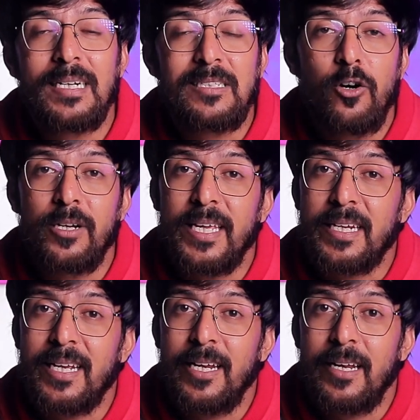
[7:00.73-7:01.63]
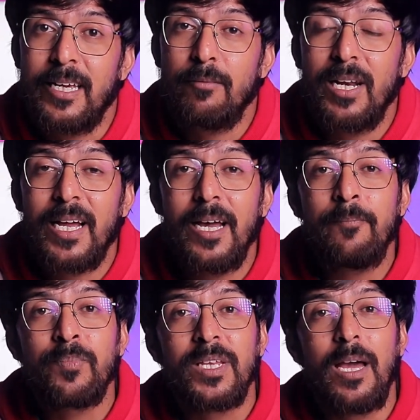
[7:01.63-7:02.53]
कार्ड स्लॉट देखने के लिए नहीं मिलेगा
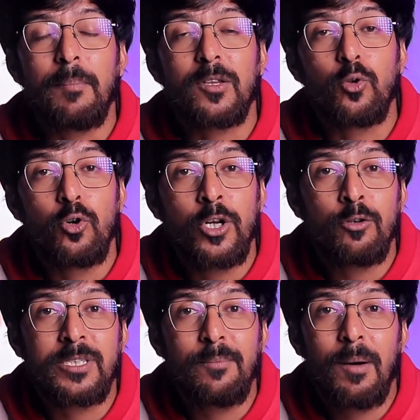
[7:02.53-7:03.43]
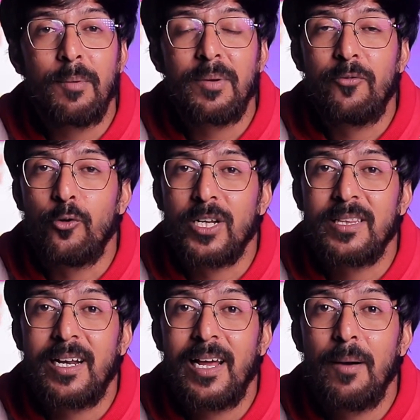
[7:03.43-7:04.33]
यहाँ पर दो नैनो सिम आप अपने फोन के
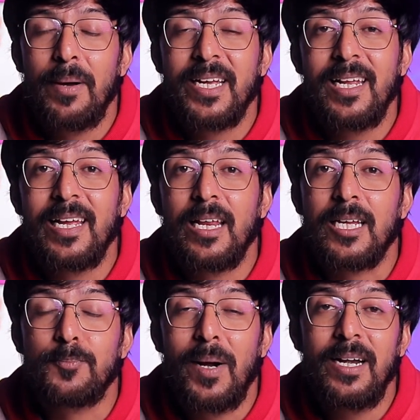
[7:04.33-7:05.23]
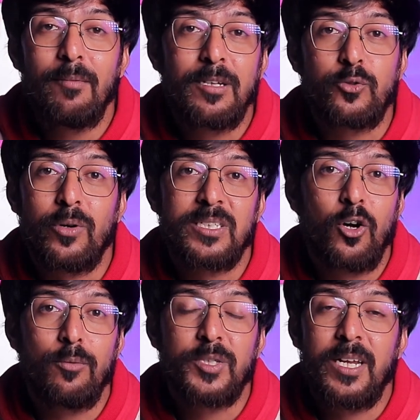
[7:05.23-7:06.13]
अंदर लगा पाएंगे लेकिन एक्सपैंडेबल स्टोरेज का
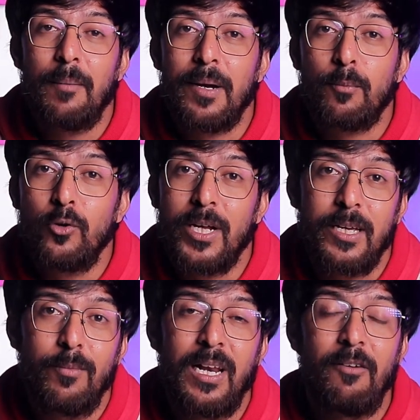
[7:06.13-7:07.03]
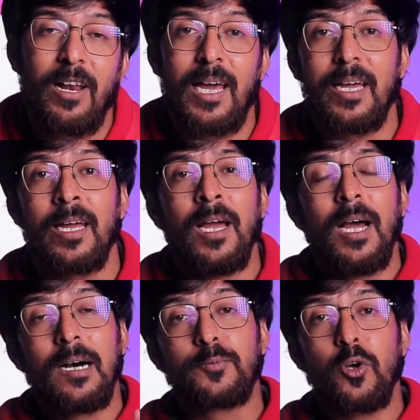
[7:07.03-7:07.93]
ऑप्शन यहाँ पर आपको नहीं मिलने वाला है
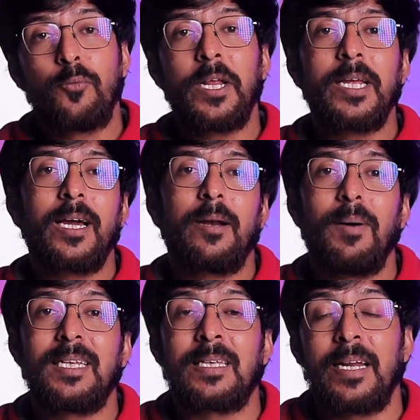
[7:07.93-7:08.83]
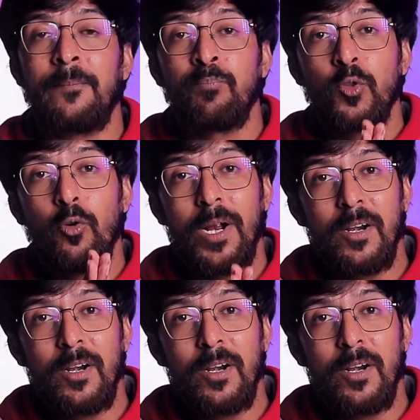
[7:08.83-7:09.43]
अब सॉफ्टवेयर की अगर बात करें तो